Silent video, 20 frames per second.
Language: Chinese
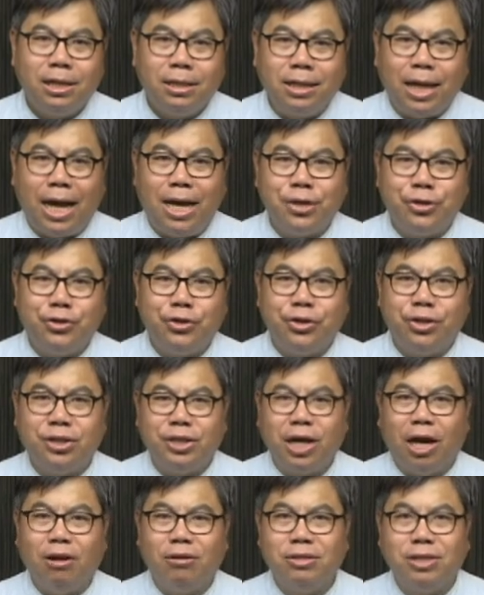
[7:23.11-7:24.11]
但是
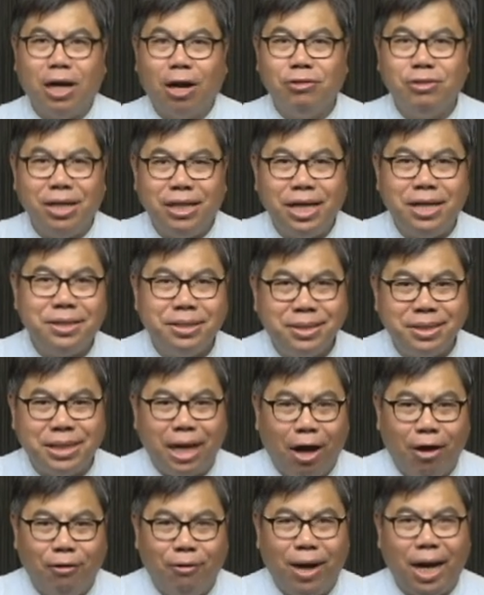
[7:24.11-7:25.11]
找着的人
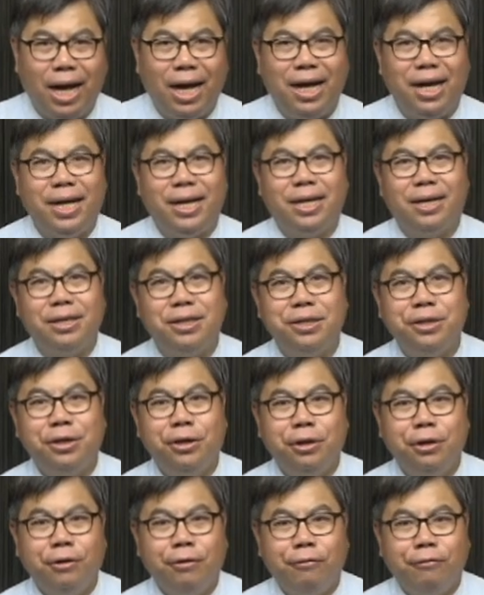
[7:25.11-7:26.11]
少啊，
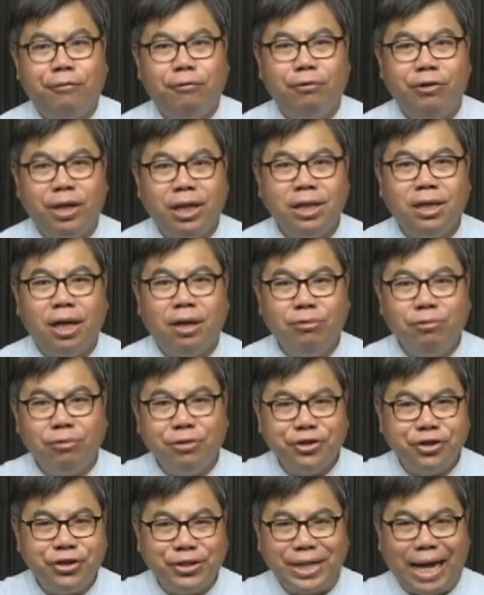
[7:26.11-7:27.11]
福音的路
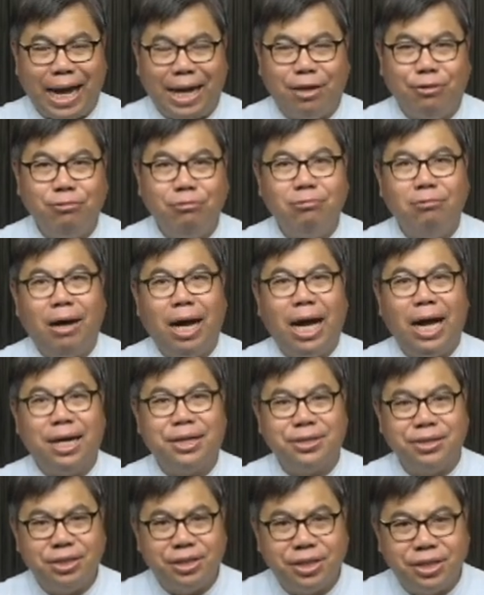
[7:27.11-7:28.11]
是窄路啊，
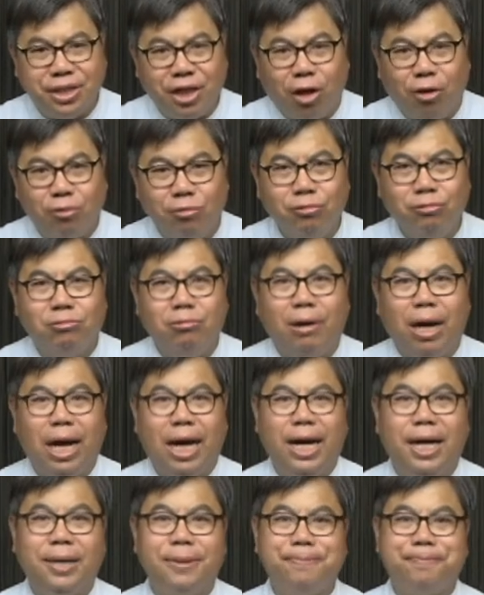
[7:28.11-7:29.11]
是小路
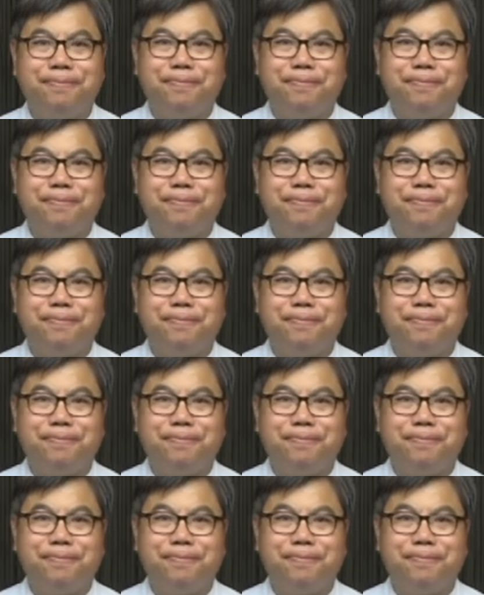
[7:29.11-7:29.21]
啊。